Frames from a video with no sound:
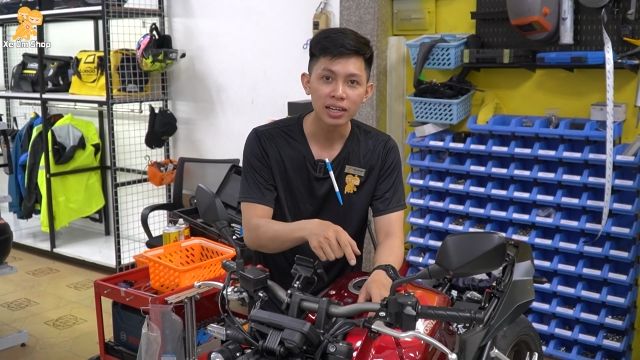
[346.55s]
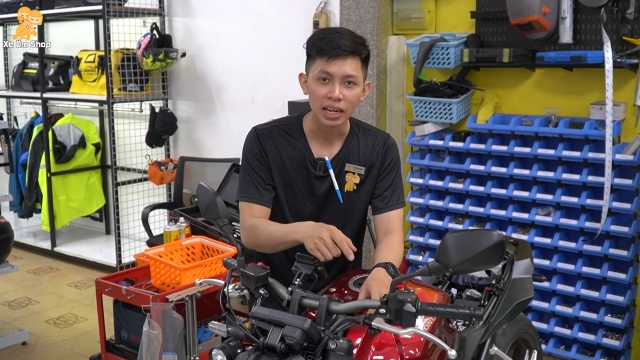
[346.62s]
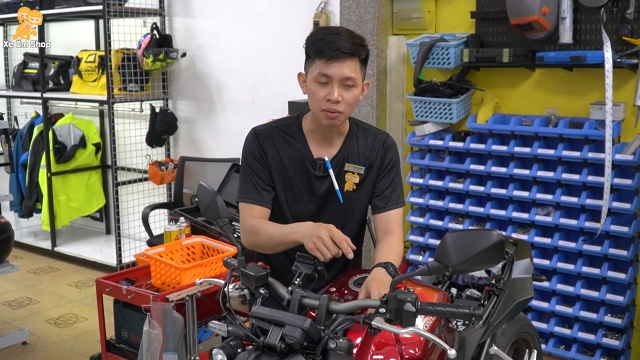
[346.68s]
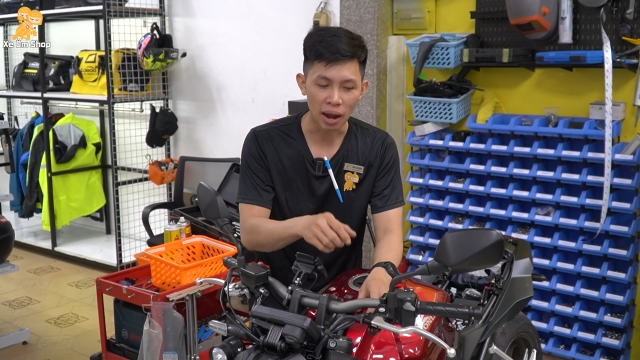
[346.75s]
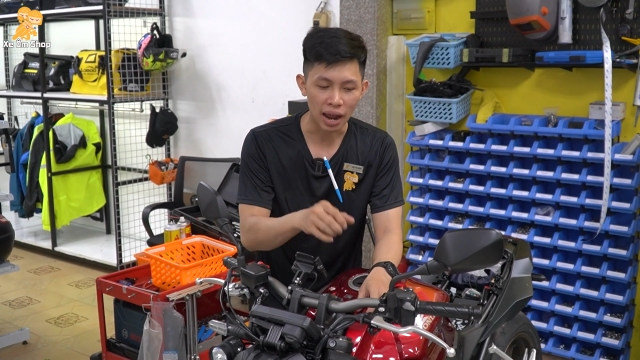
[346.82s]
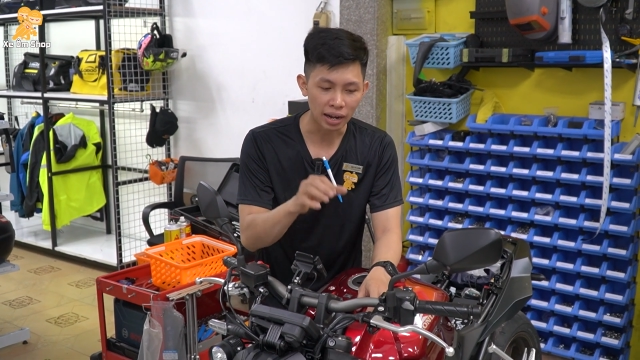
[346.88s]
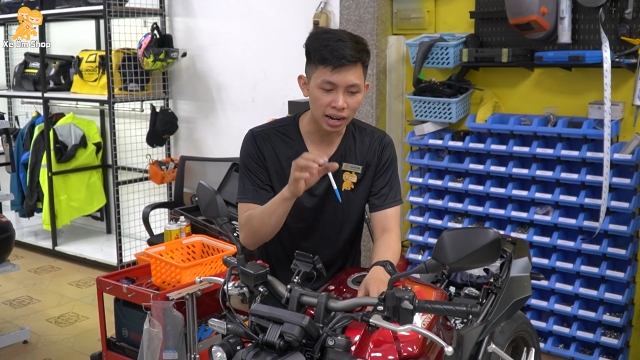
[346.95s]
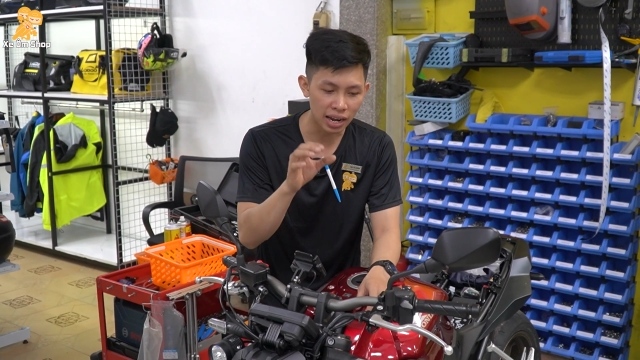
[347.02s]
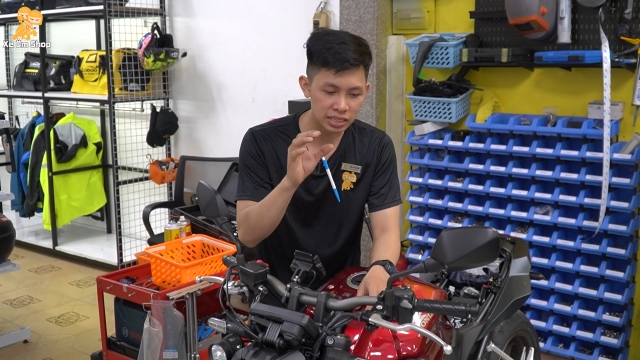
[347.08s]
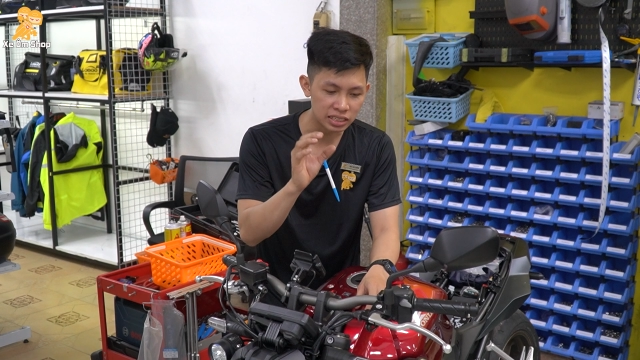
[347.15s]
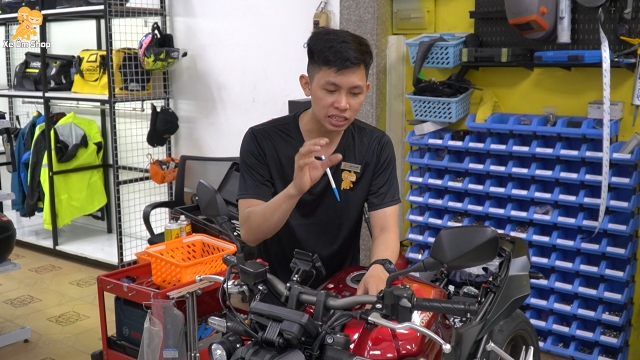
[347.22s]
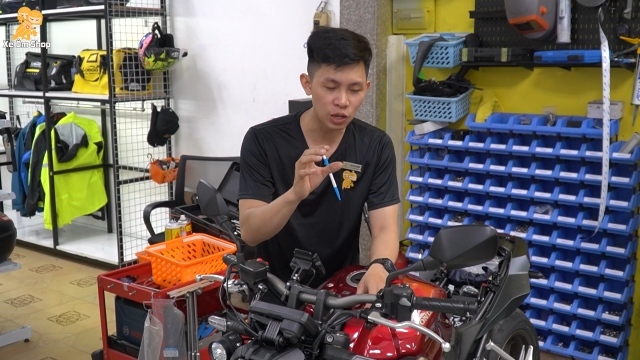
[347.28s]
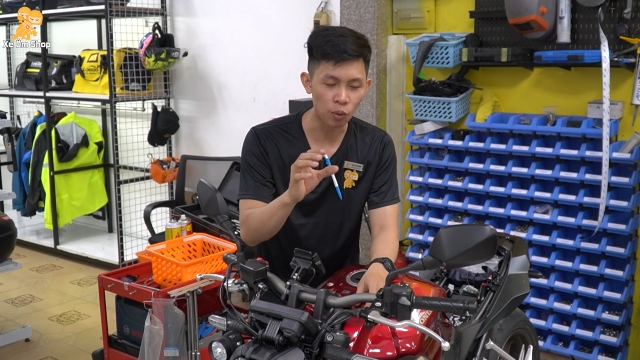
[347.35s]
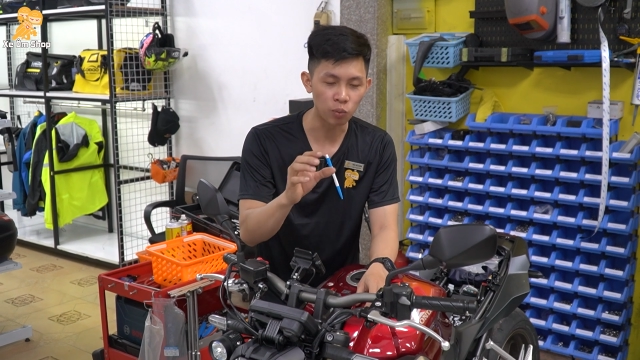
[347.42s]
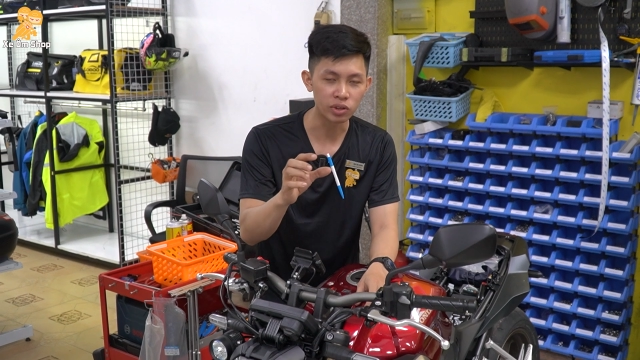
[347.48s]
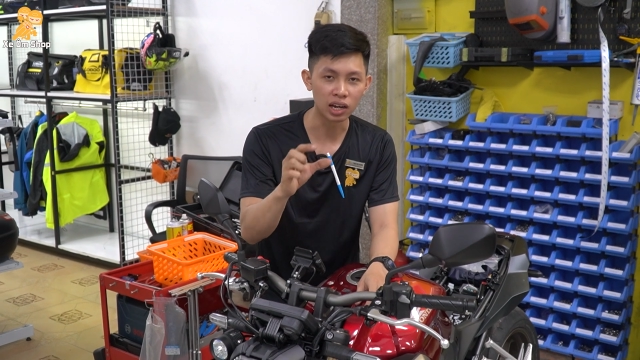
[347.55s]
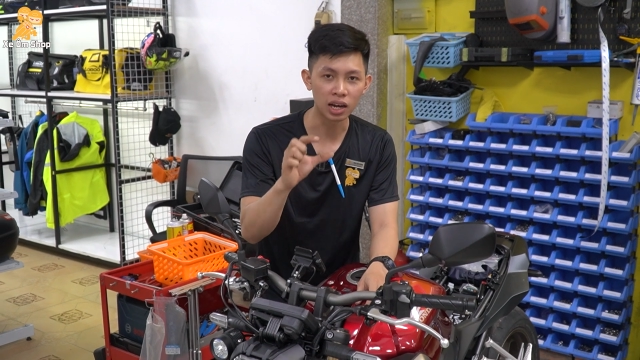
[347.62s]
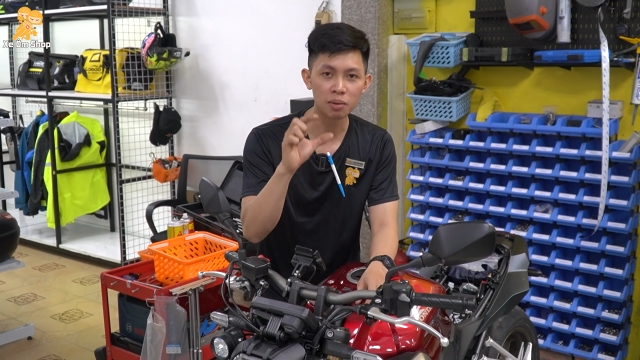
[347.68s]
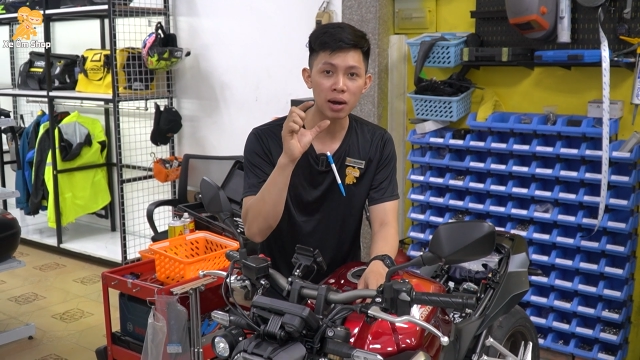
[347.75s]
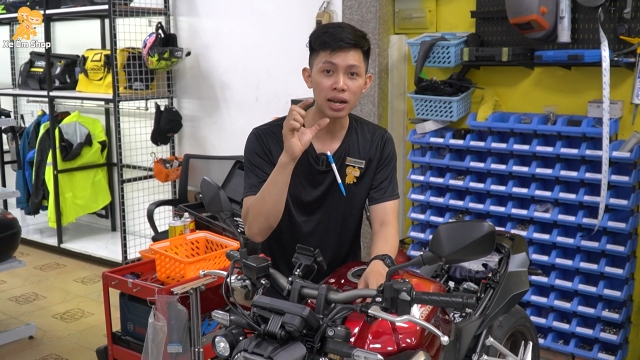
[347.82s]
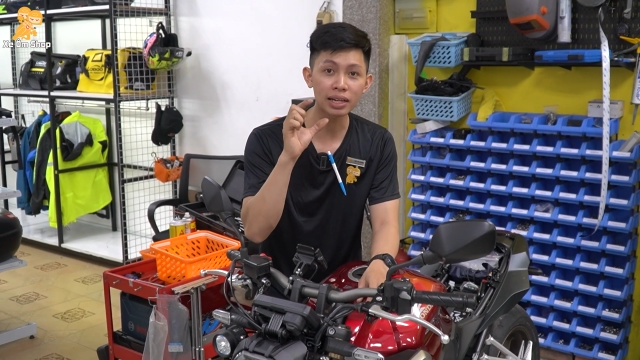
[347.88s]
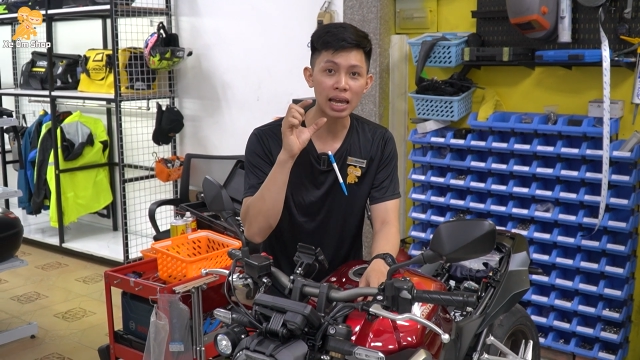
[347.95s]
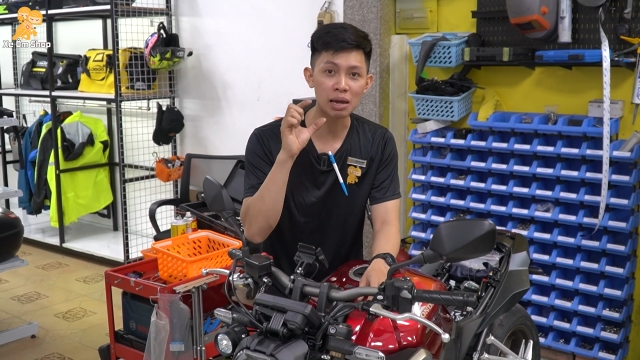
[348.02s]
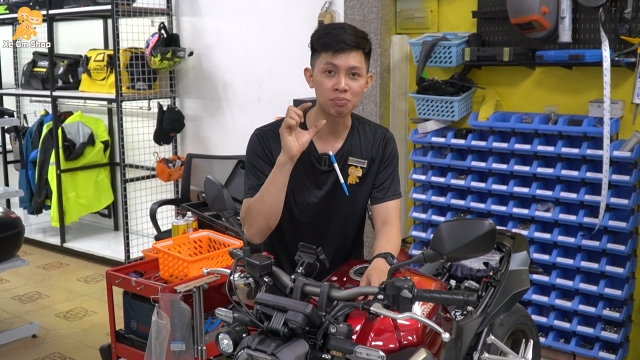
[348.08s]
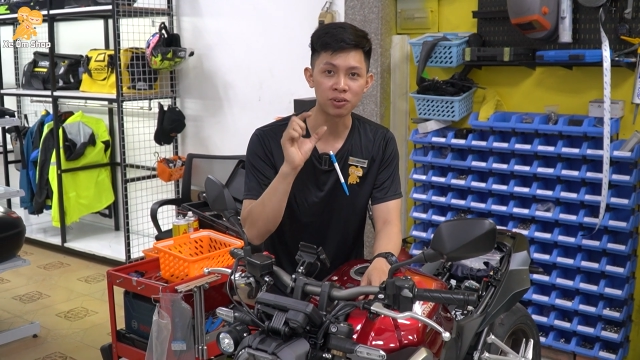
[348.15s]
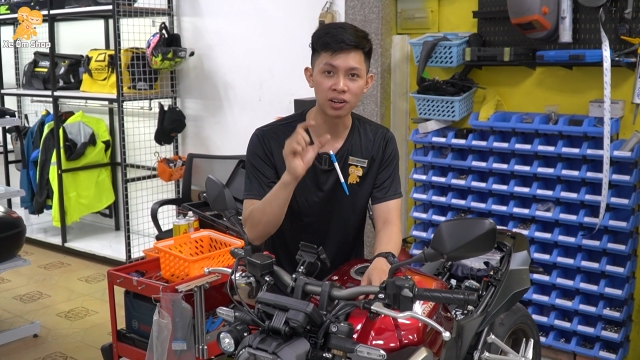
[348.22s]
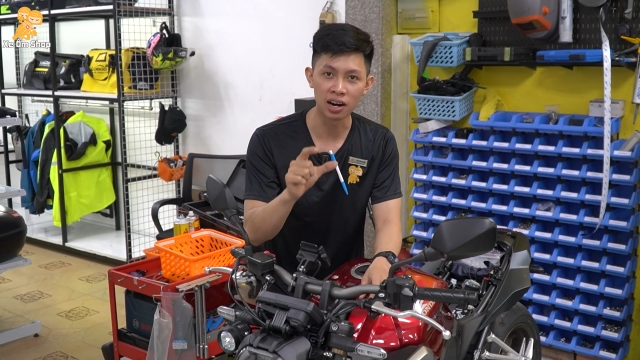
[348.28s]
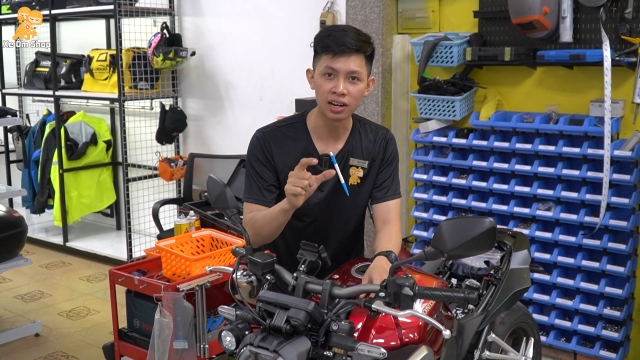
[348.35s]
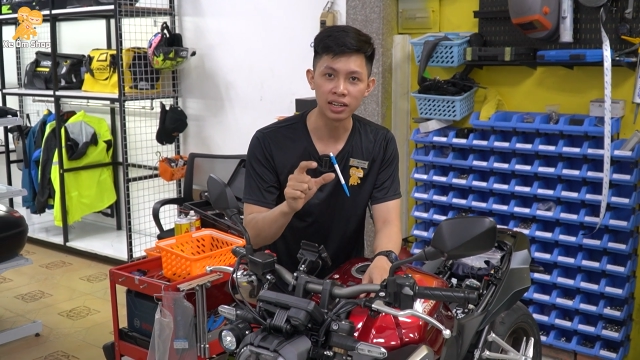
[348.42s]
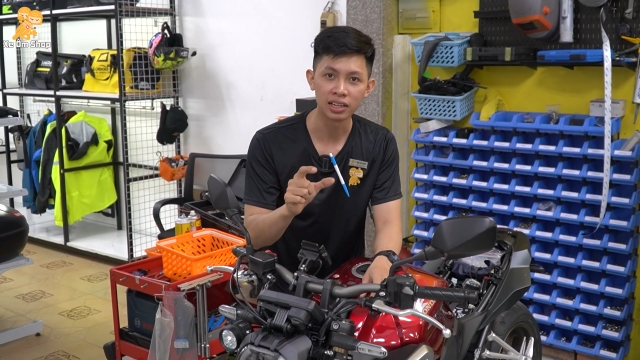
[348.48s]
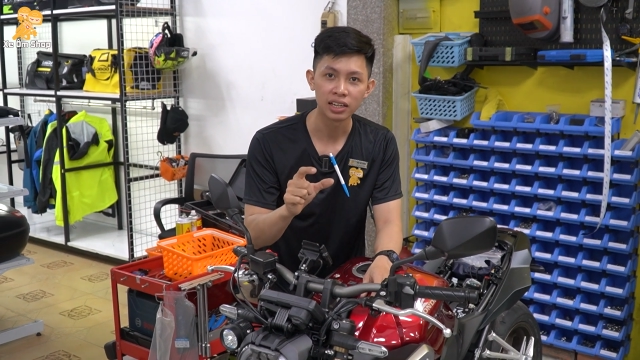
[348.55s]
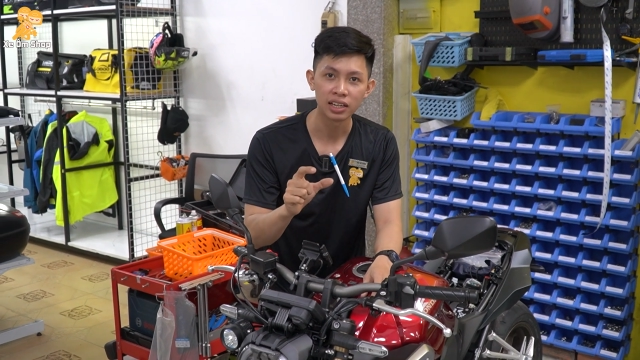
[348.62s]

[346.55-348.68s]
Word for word: các bạn nên sử dụng những cái bát kẹp rời.